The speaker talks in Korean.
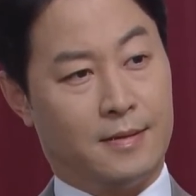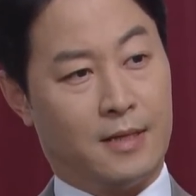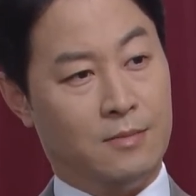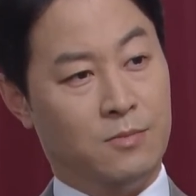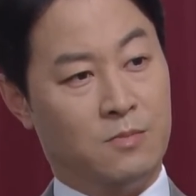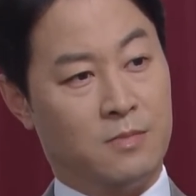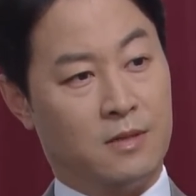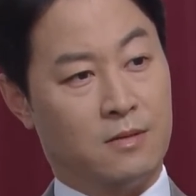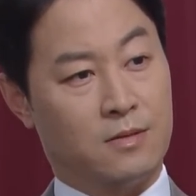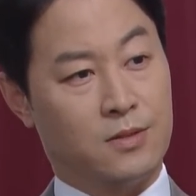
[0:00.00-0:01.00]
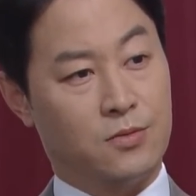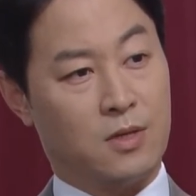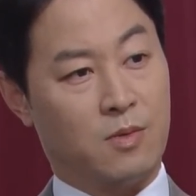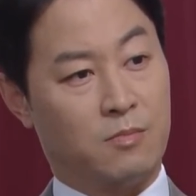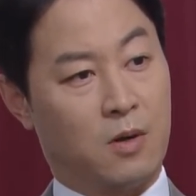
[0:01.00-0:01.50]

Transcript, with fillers: 한 번만 더 그 소리 하면